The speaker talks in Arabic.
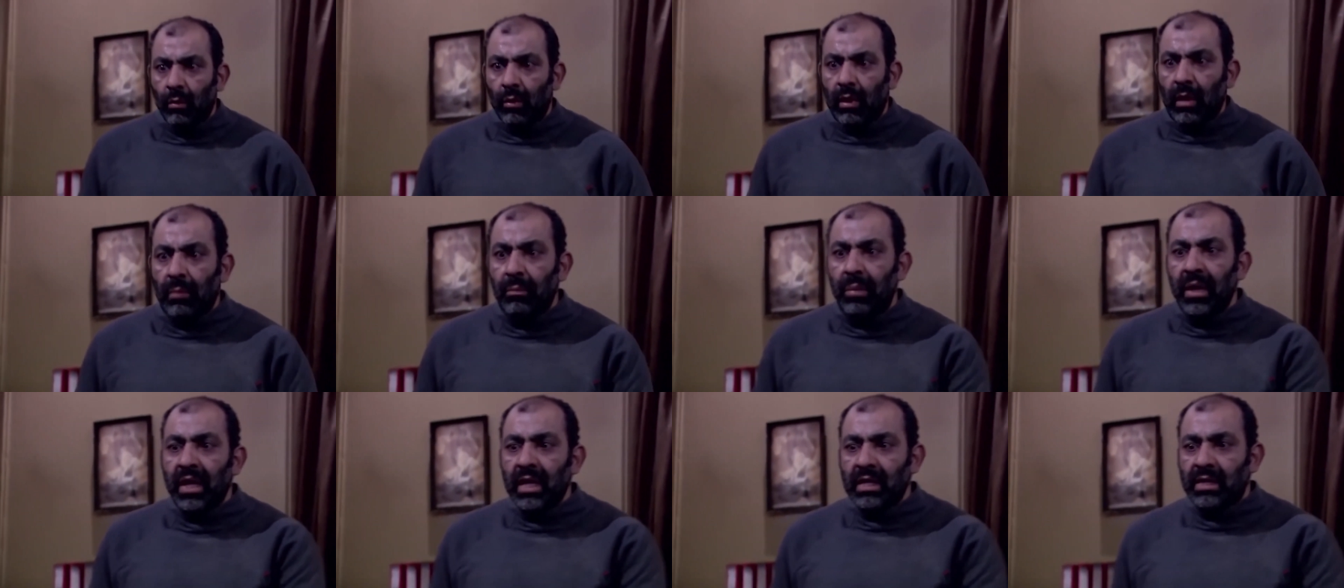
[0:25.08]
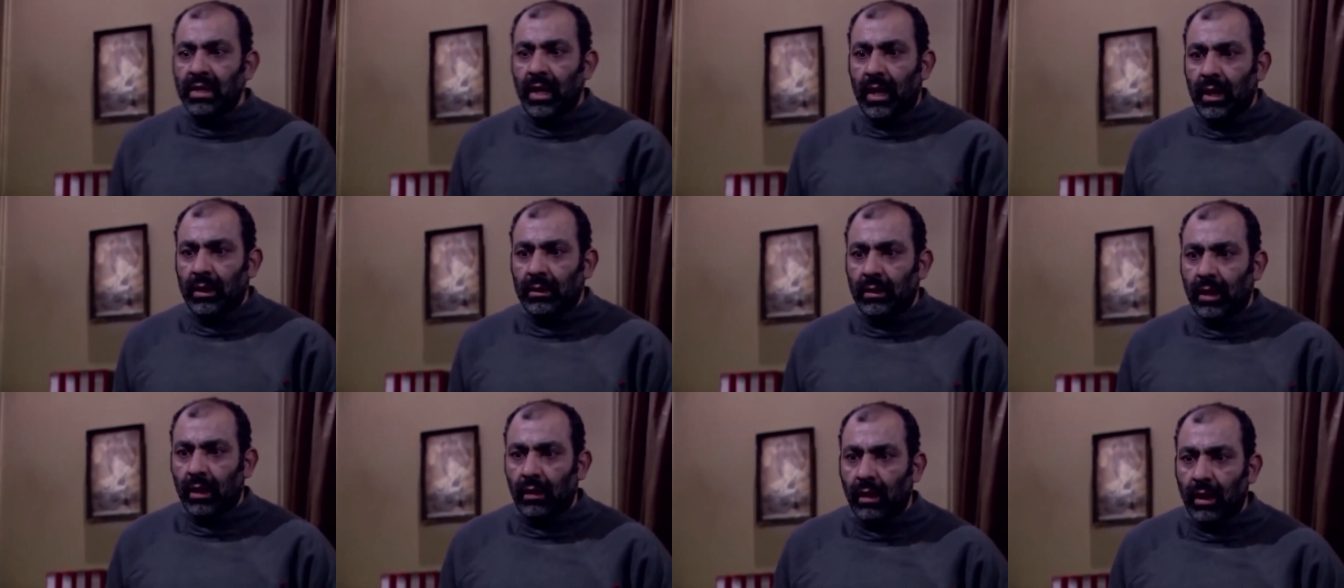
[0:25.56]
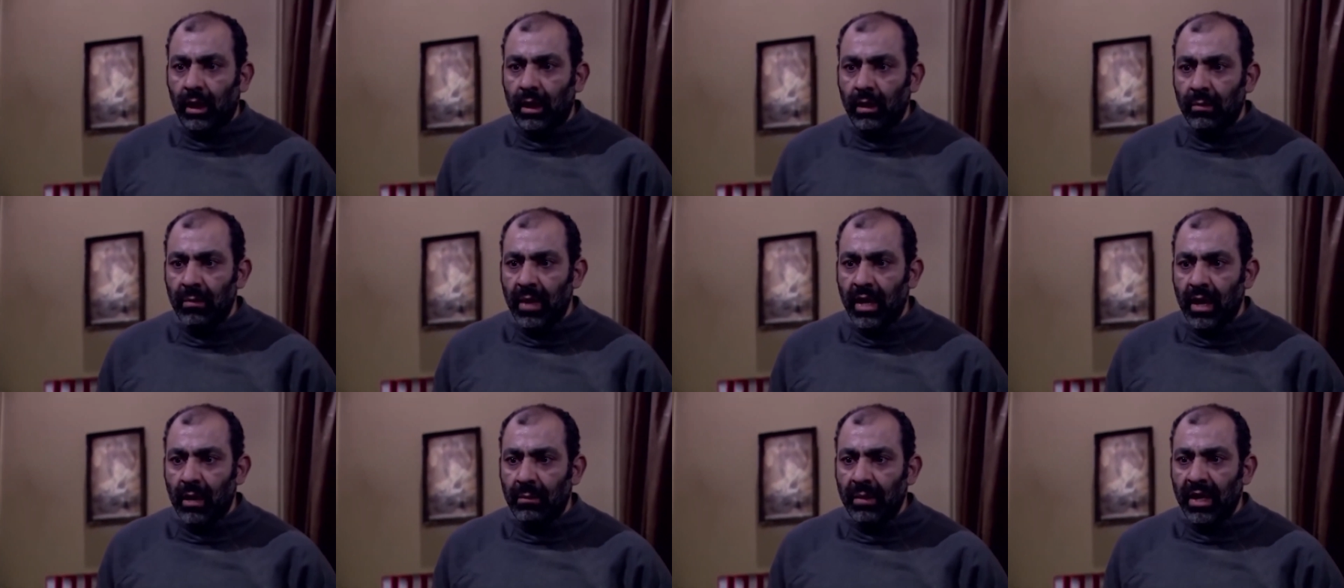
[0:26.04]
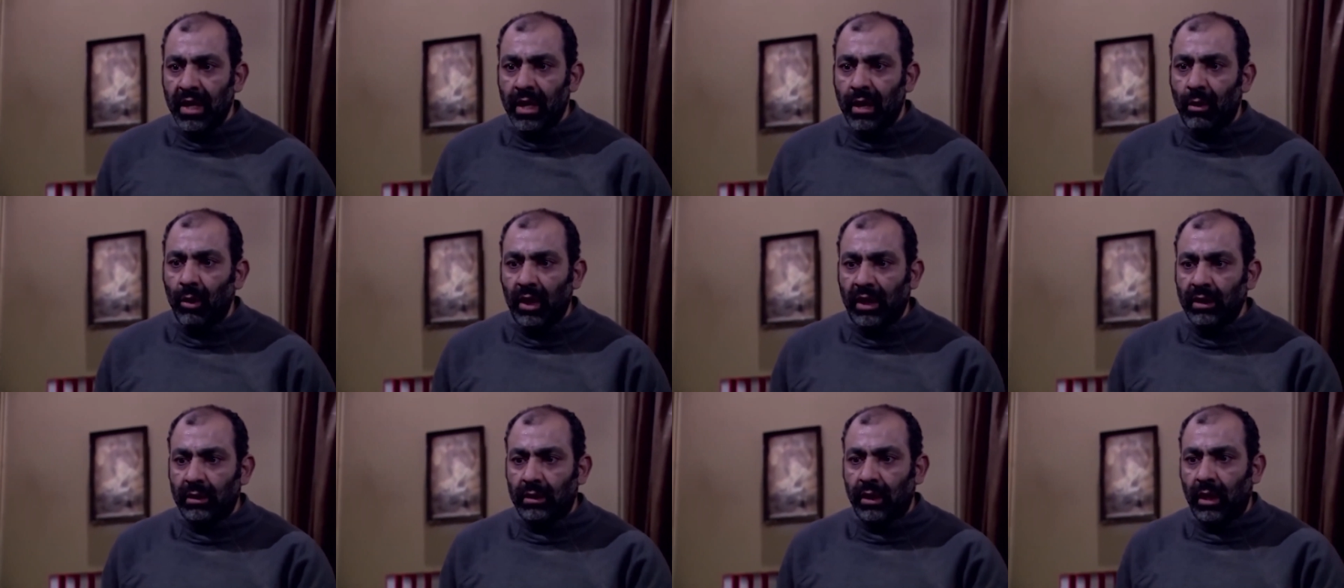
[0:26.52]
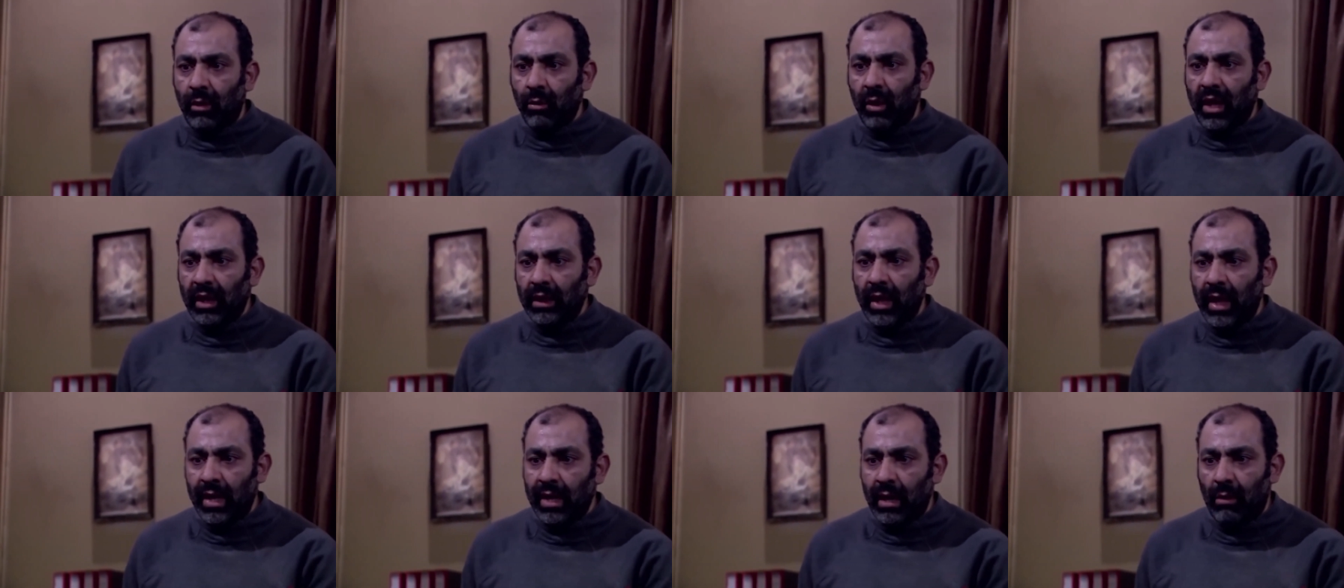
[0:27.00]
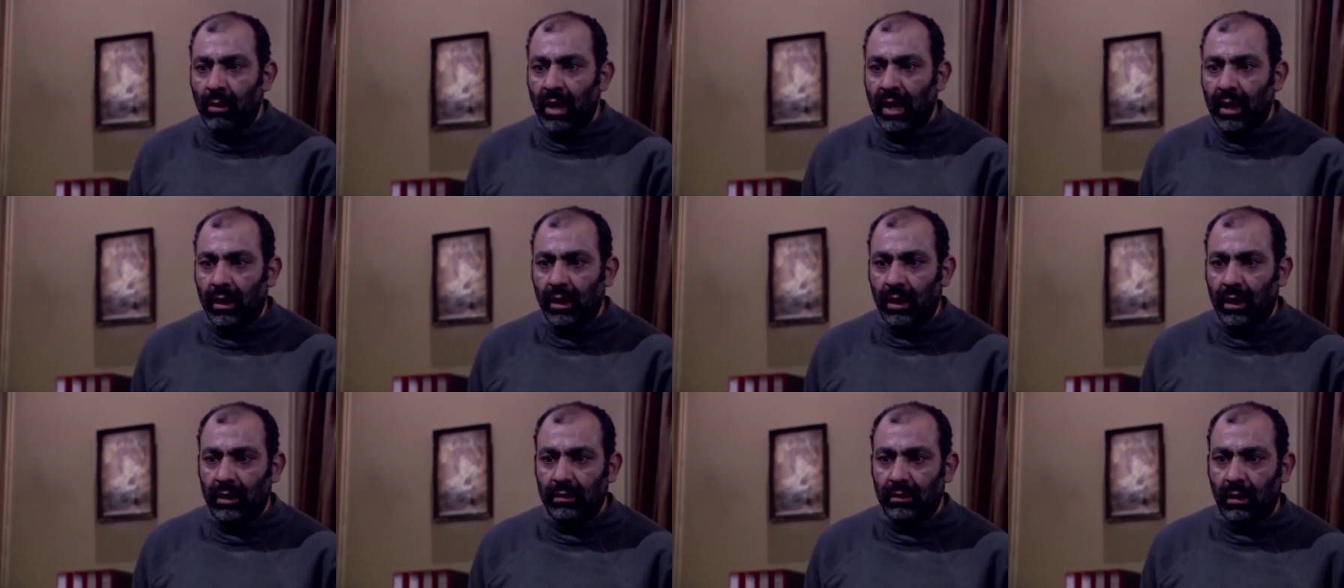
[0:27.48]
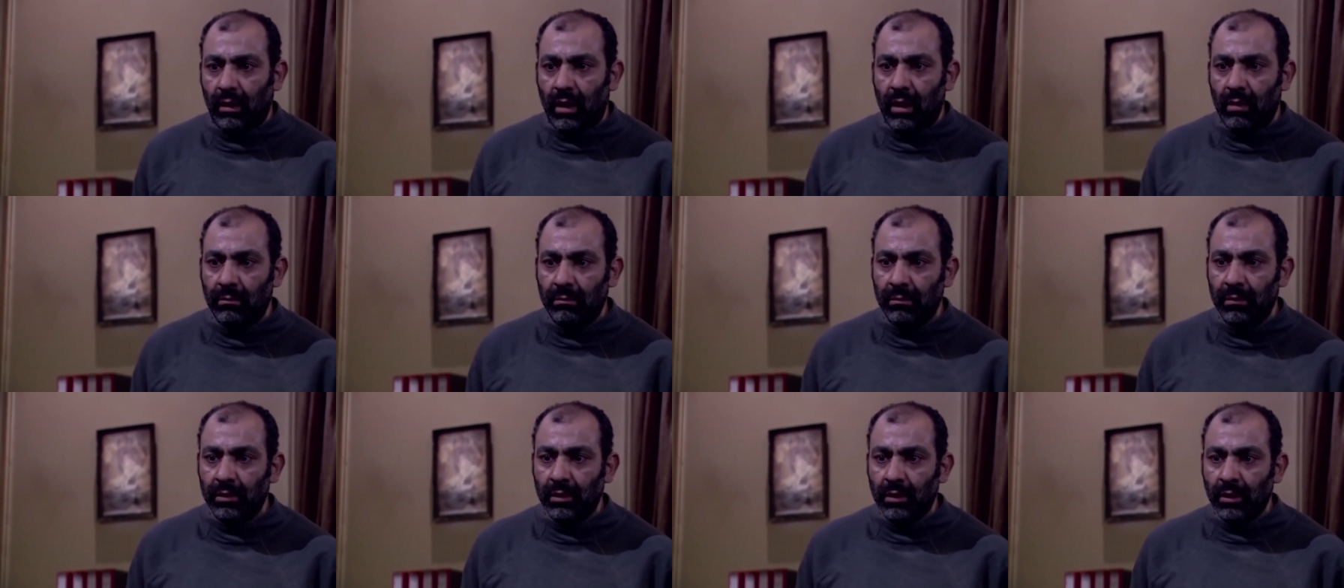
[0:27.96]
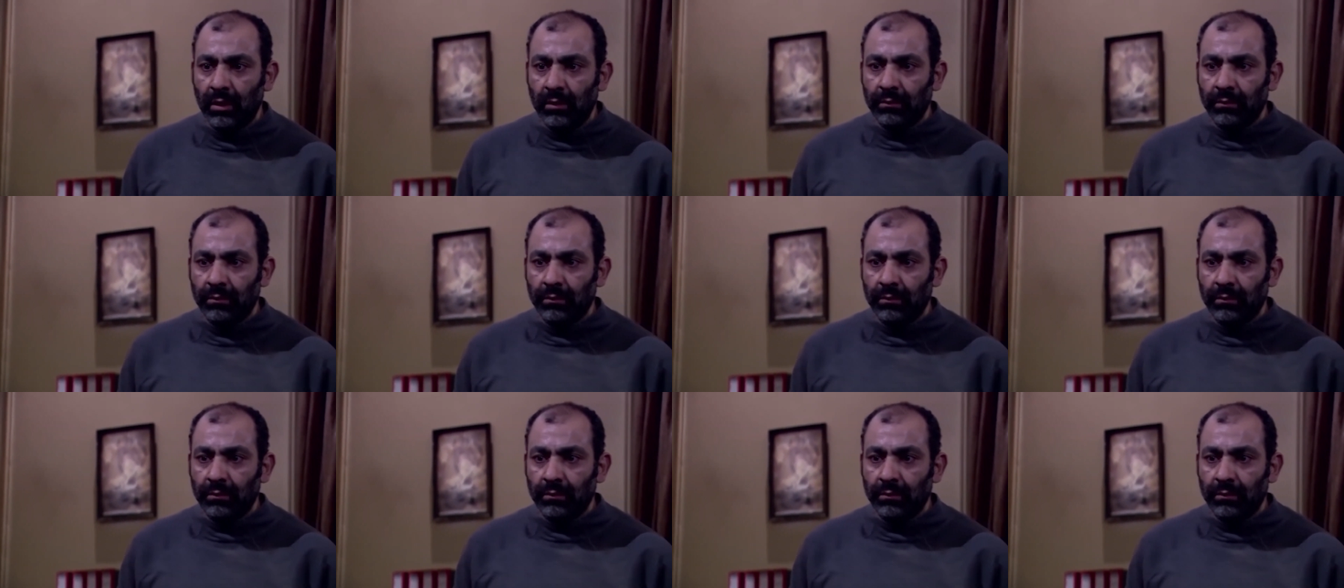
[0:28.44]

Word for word: وربنا سعادتك راجل مية مية وعترة وجدعنة وآخر احترام